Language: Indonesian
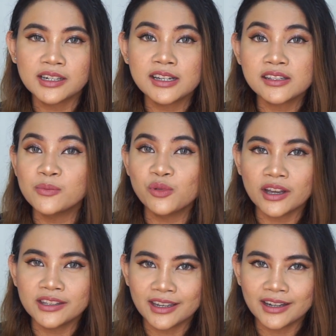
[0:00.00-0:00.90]
Jadi
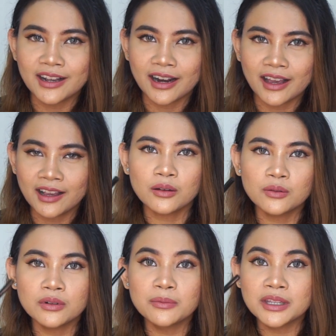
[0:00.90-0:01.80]
kesimpulannya adalah
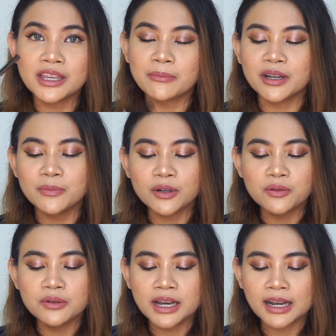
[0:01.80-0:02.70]
aku lebih nyaman
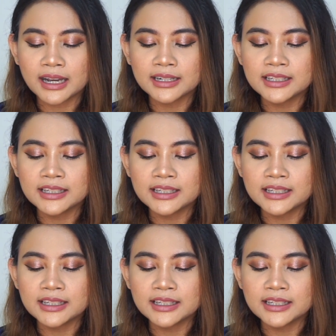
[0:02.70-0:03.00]
menggunakan